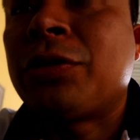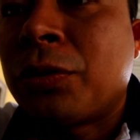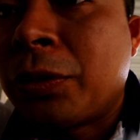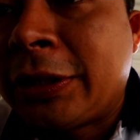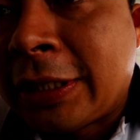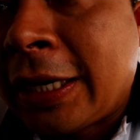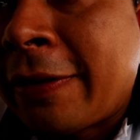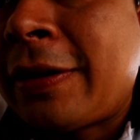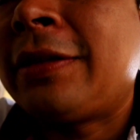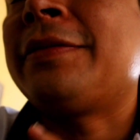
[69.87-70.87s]
Entonces todo
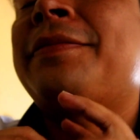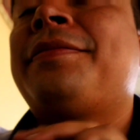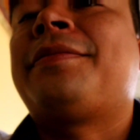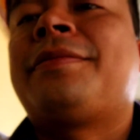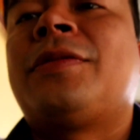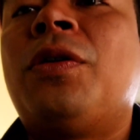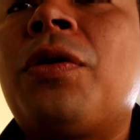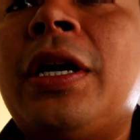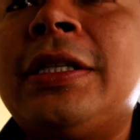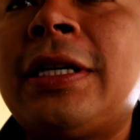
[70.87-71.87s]
estaba
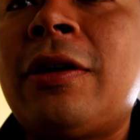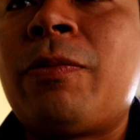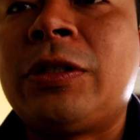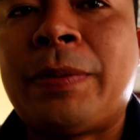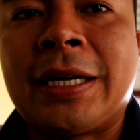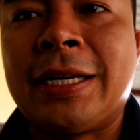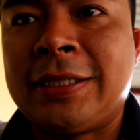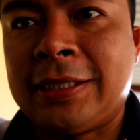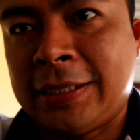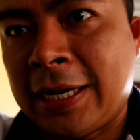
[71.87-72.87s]
organizado pues para que
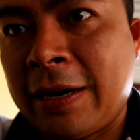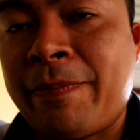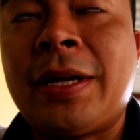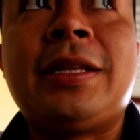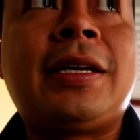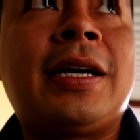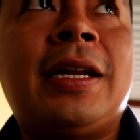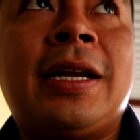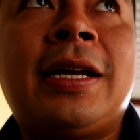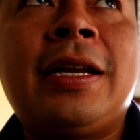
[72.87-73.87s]
existiera el empate y que
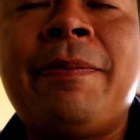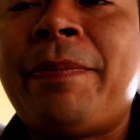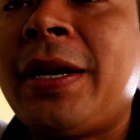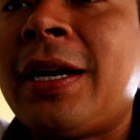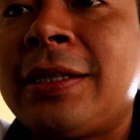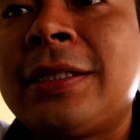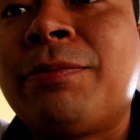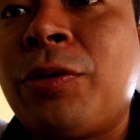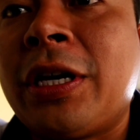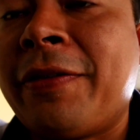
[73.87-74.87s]
ganaran en penales.
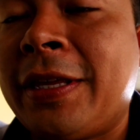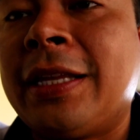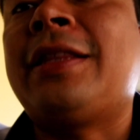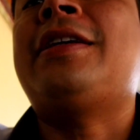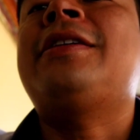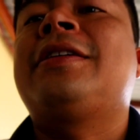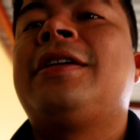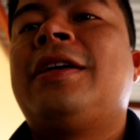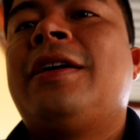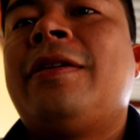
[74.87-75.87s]
Es muy evidente
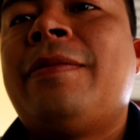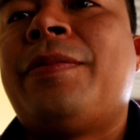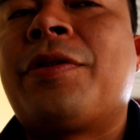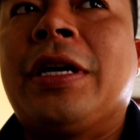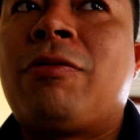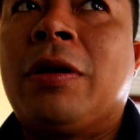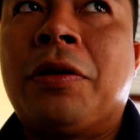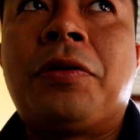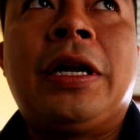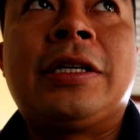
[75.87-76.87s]
porque
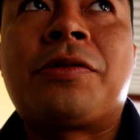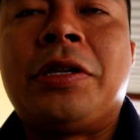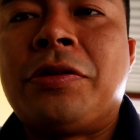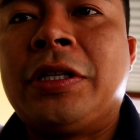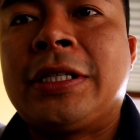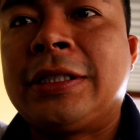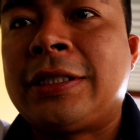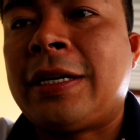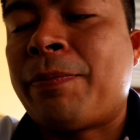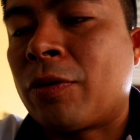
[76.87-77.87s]
Ecuador en las condiciones que
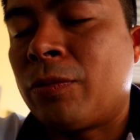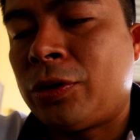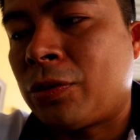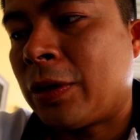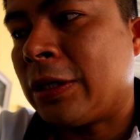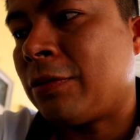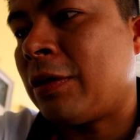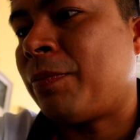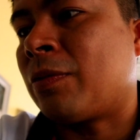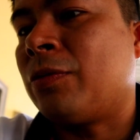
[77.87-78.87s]
está, por mucho
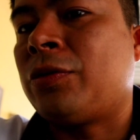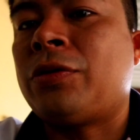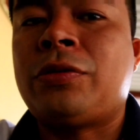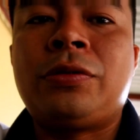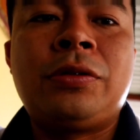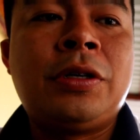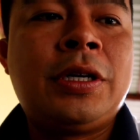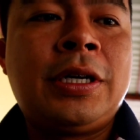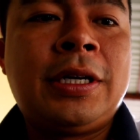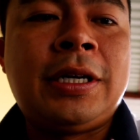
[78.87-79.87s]
corazón y por mucho
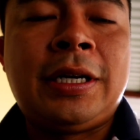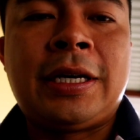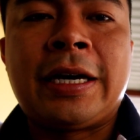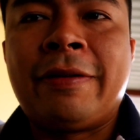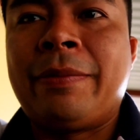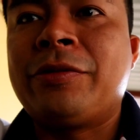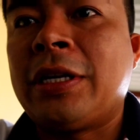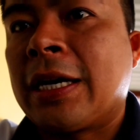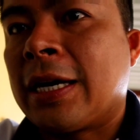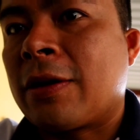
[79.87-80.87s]
eh, que hablemos
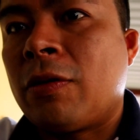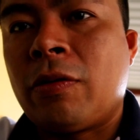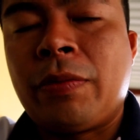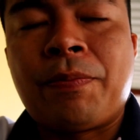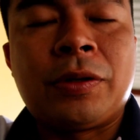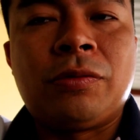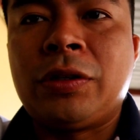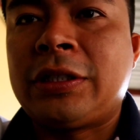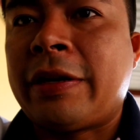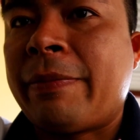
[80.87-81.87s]
de la Gran Colombia, pues
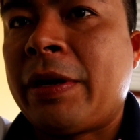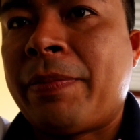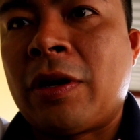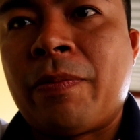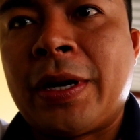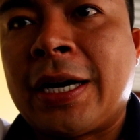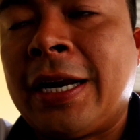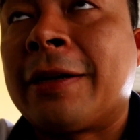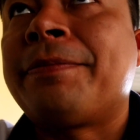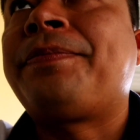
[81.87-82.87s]
no estaba preparado para
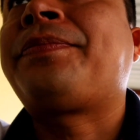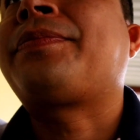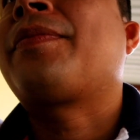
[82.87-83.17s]
ganar.